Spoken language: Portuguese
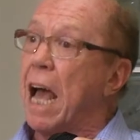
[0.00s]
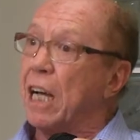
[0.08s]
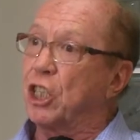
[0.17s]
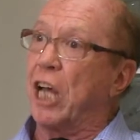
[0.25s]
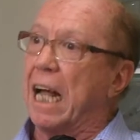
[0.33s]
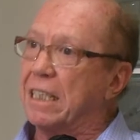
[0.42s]

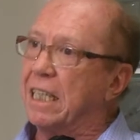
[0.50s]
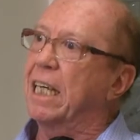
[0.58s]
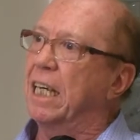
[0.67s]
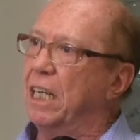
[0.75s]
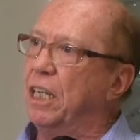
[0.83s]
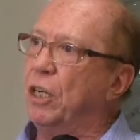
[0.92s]
já
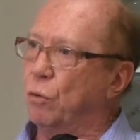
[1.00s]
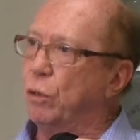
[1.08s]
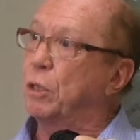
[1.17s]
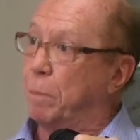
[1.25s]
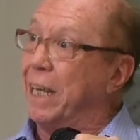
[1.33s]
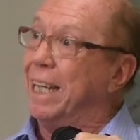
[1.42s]
adquiriu
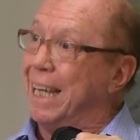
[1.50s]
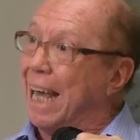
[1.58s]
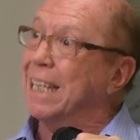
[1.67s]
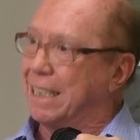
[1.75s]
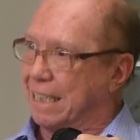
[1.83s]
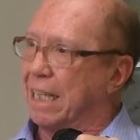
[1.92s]

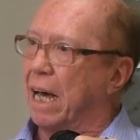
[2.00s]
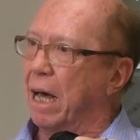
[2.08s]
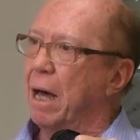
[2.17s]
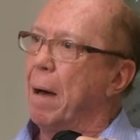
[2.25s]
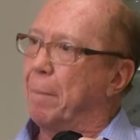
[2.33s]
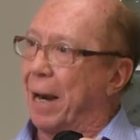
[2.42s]
experiência
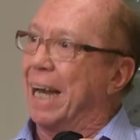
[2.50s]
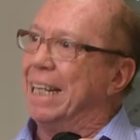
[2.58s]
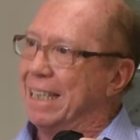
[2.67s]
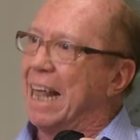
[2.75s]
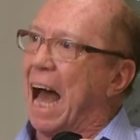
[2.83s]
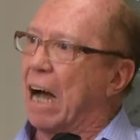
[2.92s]
para
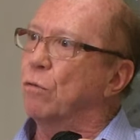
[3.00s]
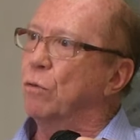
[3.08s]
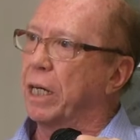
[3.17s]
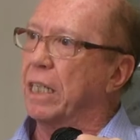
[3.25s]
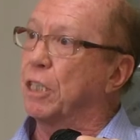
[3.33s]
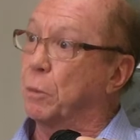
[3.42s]
lidar com
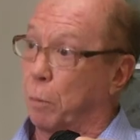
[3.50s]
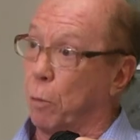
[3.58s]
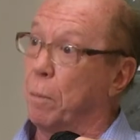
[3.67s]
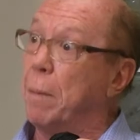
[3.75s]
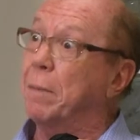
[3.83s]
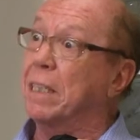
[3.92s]
grandes
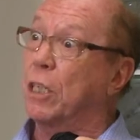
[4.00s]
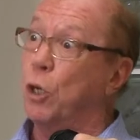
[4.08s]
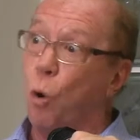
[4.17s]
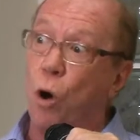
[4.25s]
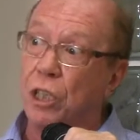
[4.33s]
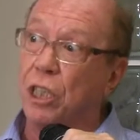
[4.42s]
problemas que
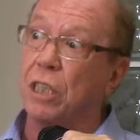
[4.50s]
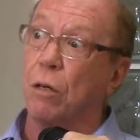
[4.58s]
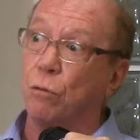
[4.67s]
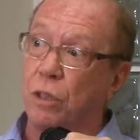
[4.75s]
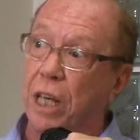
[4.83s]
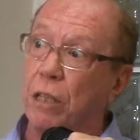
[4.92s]
hoje
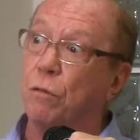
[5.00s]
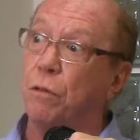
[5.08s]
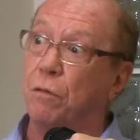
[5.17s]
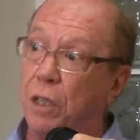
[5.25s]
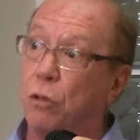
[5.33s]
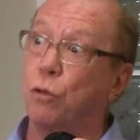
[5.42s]
estão sendo
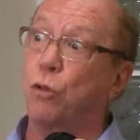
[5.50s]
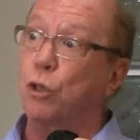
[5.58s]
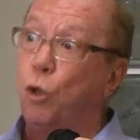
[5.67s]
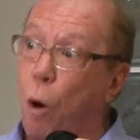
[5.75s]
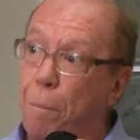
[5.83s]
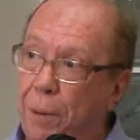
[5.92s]
vividos
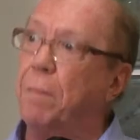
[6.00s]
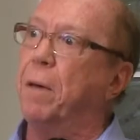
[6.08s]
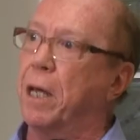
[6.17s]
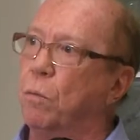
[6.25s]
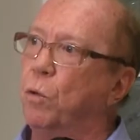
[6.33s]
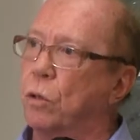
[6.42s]
no
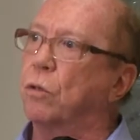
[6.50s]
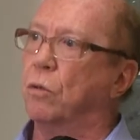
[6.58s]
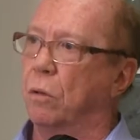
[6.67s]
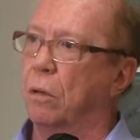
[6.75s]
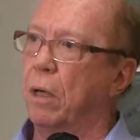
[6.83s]
primeiro mundo.